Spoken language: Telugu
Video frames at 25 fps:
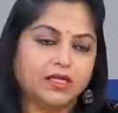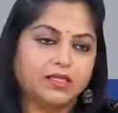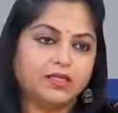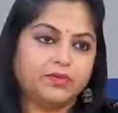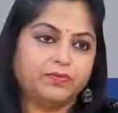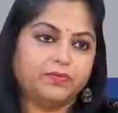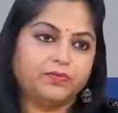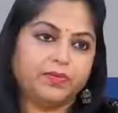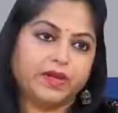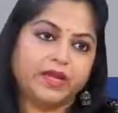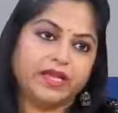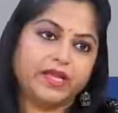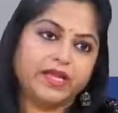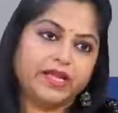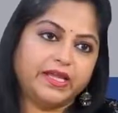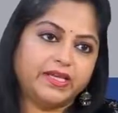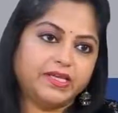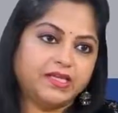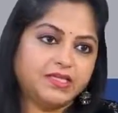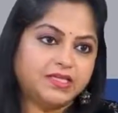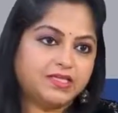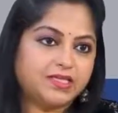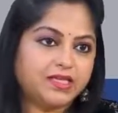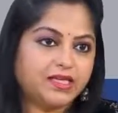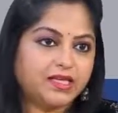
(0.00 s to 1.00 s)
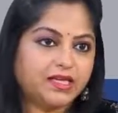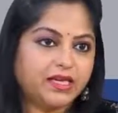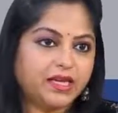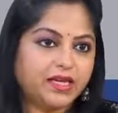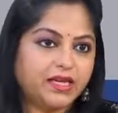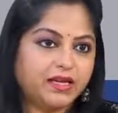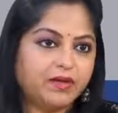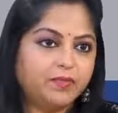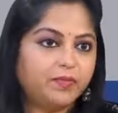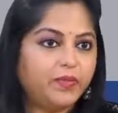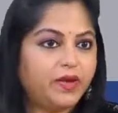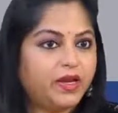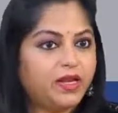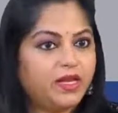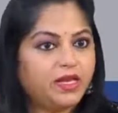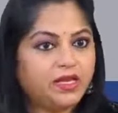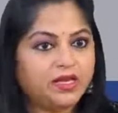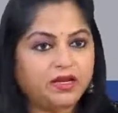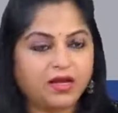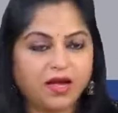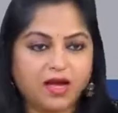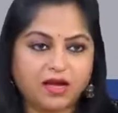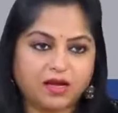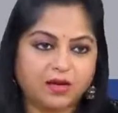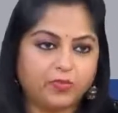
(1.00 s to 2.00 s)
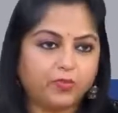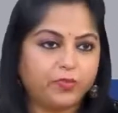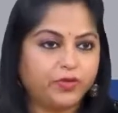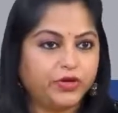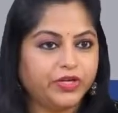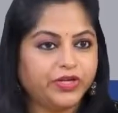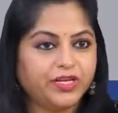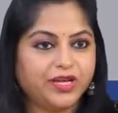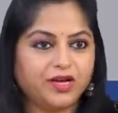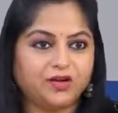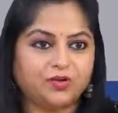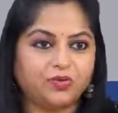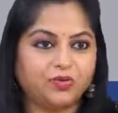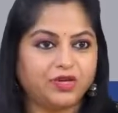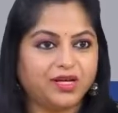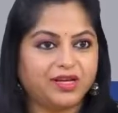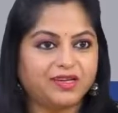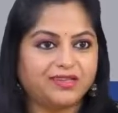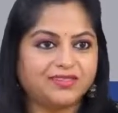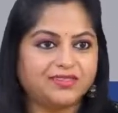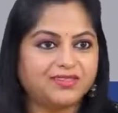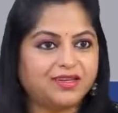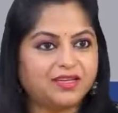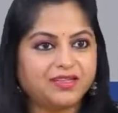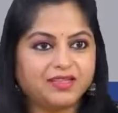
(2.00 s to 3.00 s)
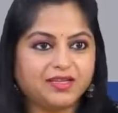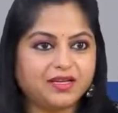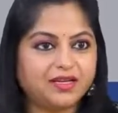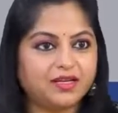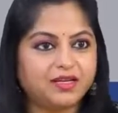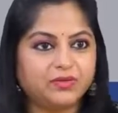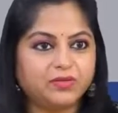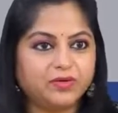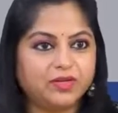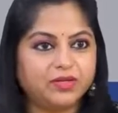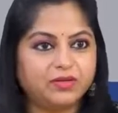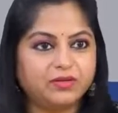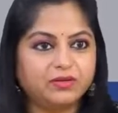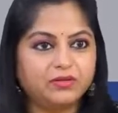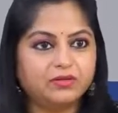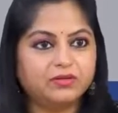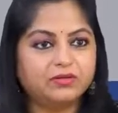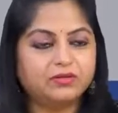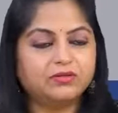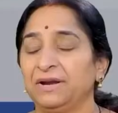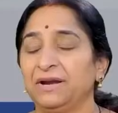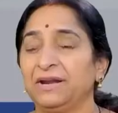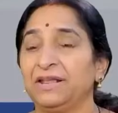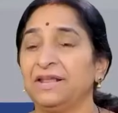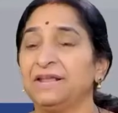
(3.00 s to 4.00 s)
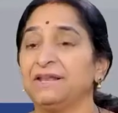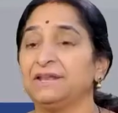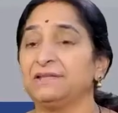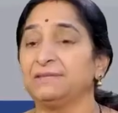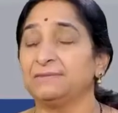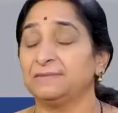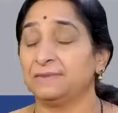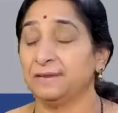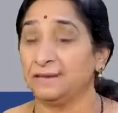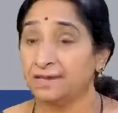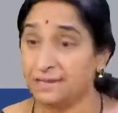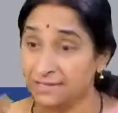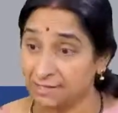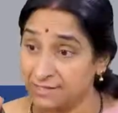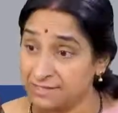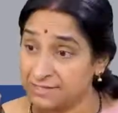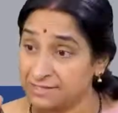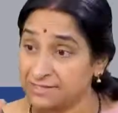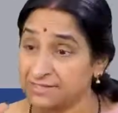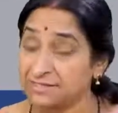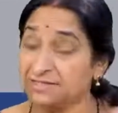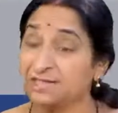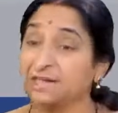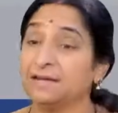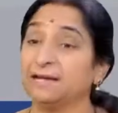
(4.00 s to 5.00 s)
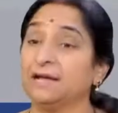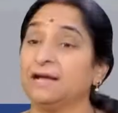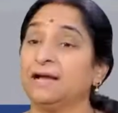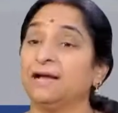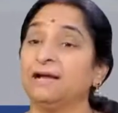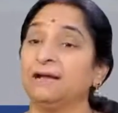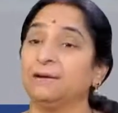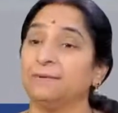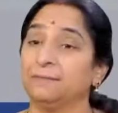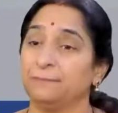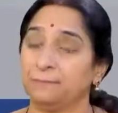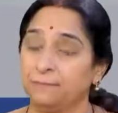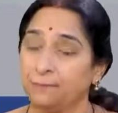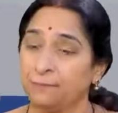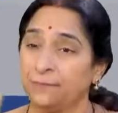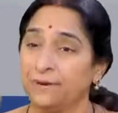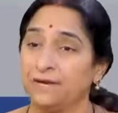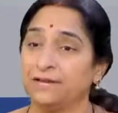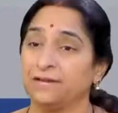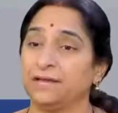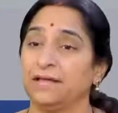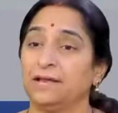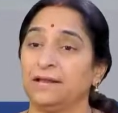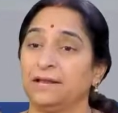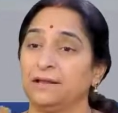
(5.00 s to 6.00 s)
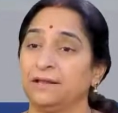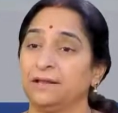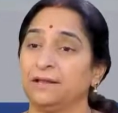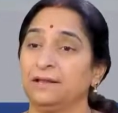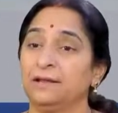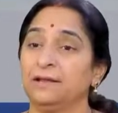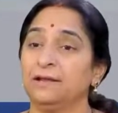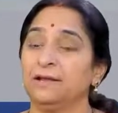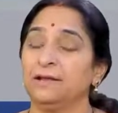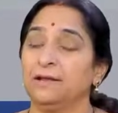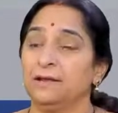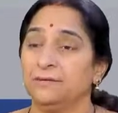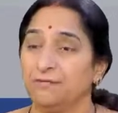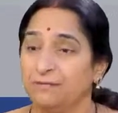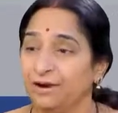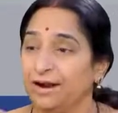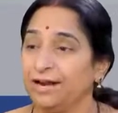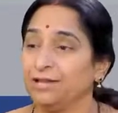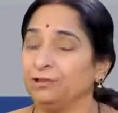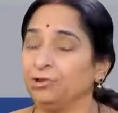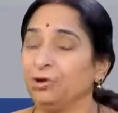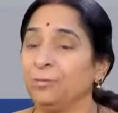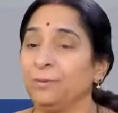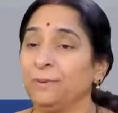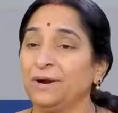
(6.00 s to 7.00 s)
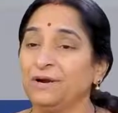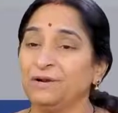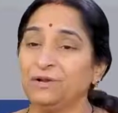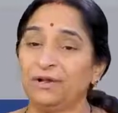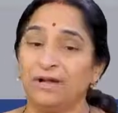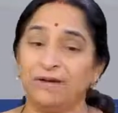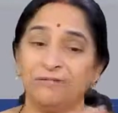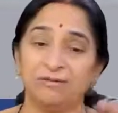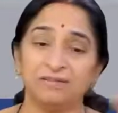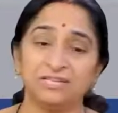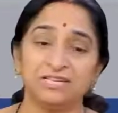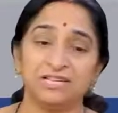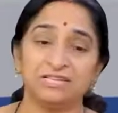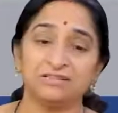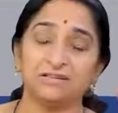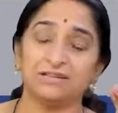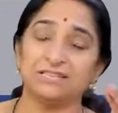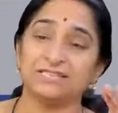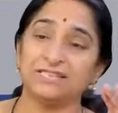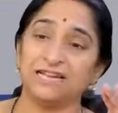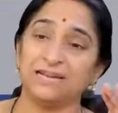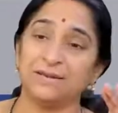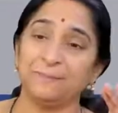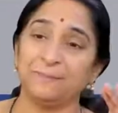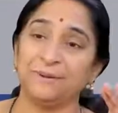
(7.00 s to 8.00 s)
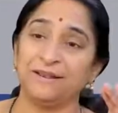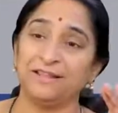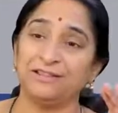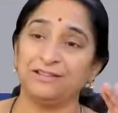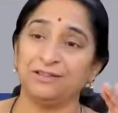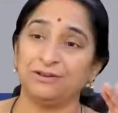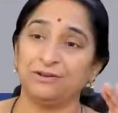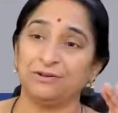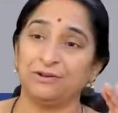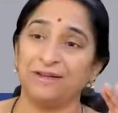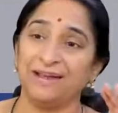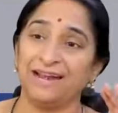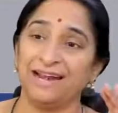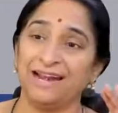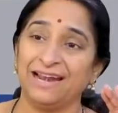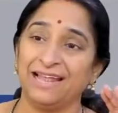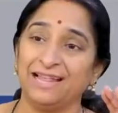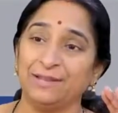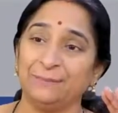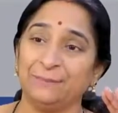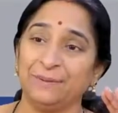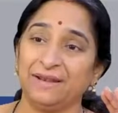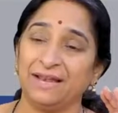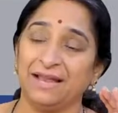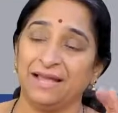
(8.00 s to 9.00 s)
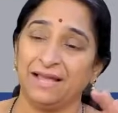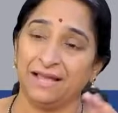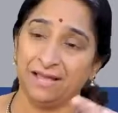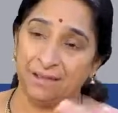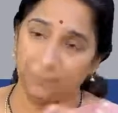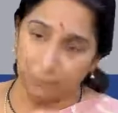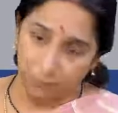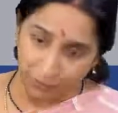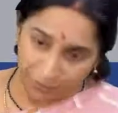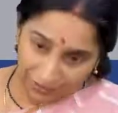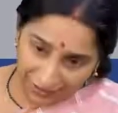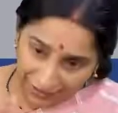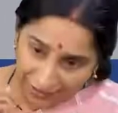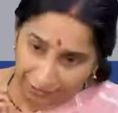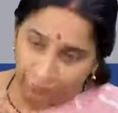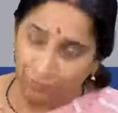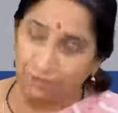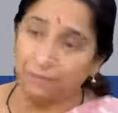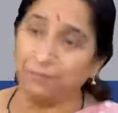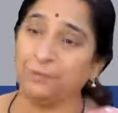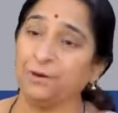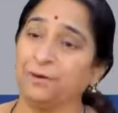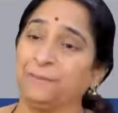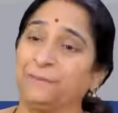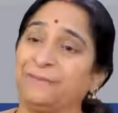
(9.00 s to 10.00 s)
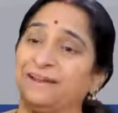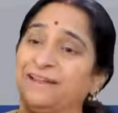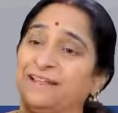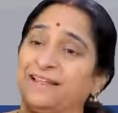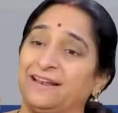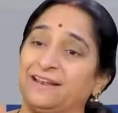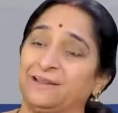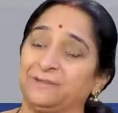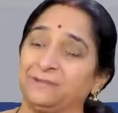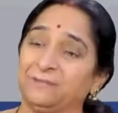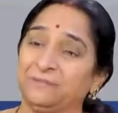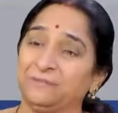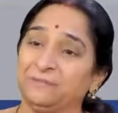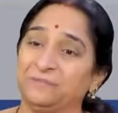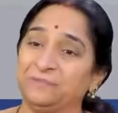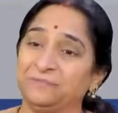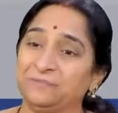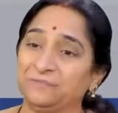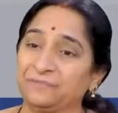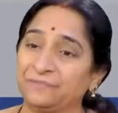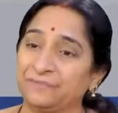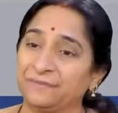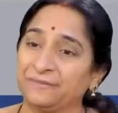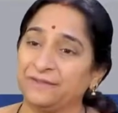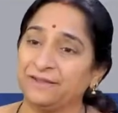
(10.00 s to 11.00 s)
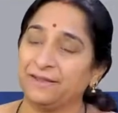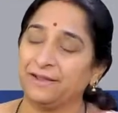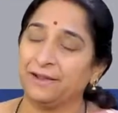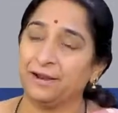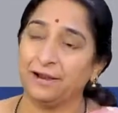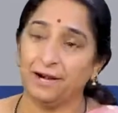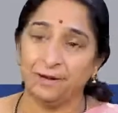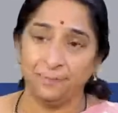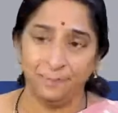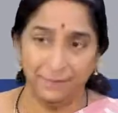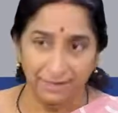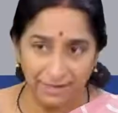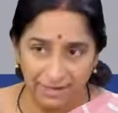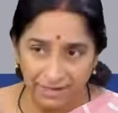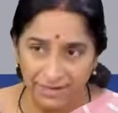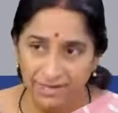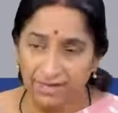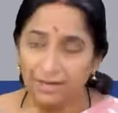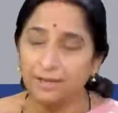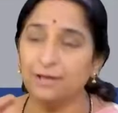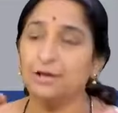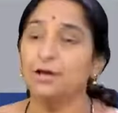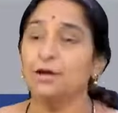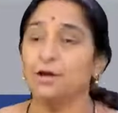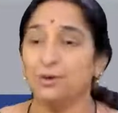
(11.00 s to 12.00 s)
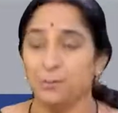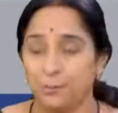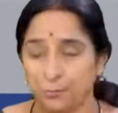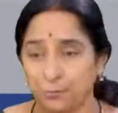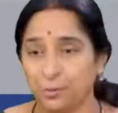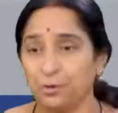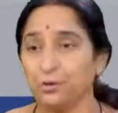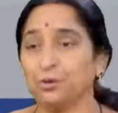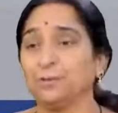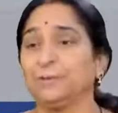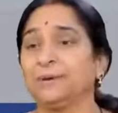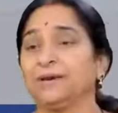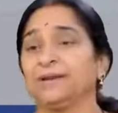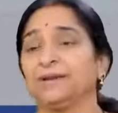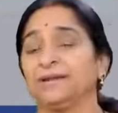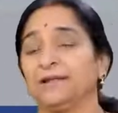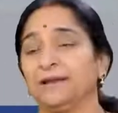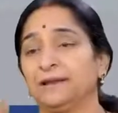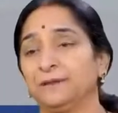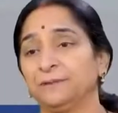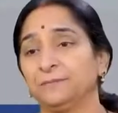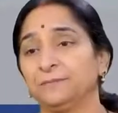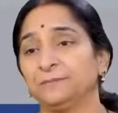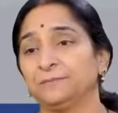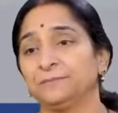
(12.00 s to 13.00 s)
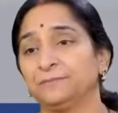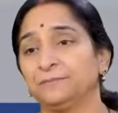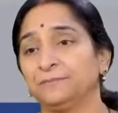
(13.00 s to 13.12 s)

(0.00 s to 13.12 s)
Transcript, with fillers: అది పెళ్ళైన స్త్రీకైనా పెళ్లి కాకపోయినా కూడా అంతే కదా గారు పెళ్ళైన స్త్రీ ఖచ్చితంగా పెట్టాలి పెట్టాలి వాళ్ళతో పాటు ఆవిడ చేతిలో చంటి పిల్ల ఏడాది పిల్ల బుడ్డదాన్ని కూడా బొట్టు పెట్టాలి ఆడపిల్లకి బొట్టు పెట్టాలి